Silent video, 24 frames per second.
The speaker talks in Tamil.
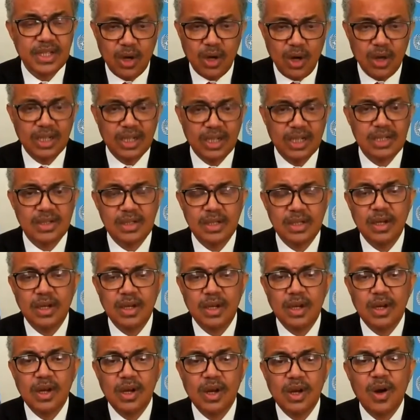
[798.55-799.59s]
தன்னை
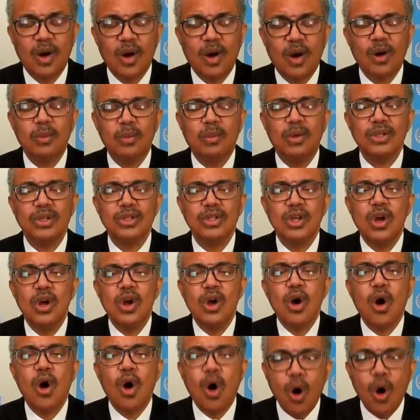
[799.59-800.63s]
தனிமைப்படுத்தி கொண்டார்
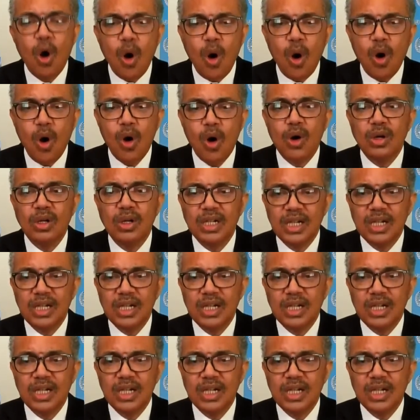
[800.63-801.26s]
தற்போது